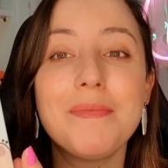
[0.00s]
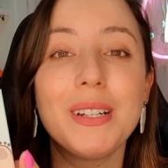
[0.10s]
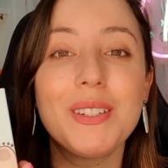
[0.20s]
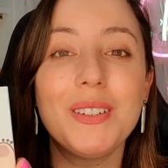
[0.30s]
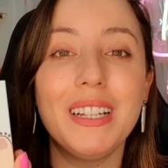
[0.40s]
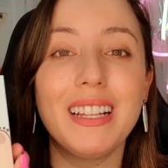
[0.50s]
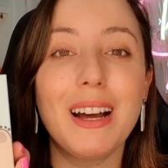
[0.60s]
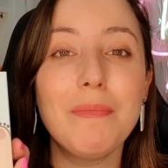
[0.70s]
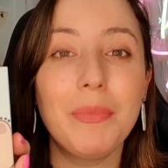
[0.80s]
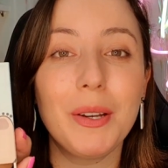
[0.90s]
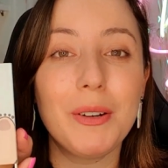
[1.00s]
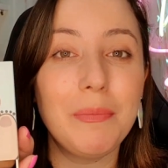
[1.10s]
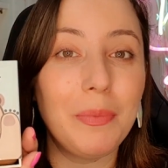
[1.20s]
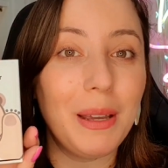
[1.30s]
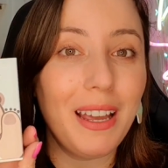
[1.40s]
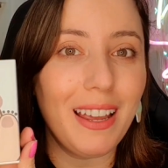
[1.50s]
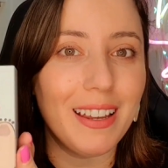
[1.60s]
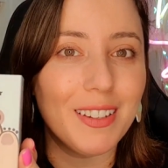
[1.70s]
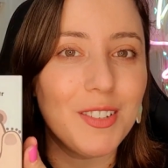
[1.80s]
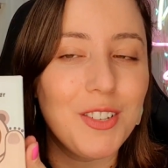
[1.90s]
impressorinha da Perry
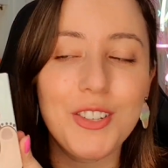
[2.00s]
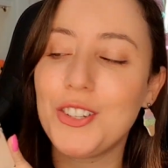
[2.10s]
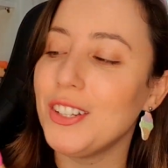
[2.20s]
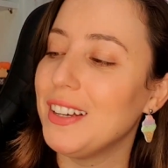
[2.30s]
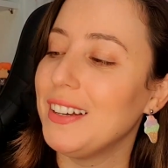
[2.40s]
Page.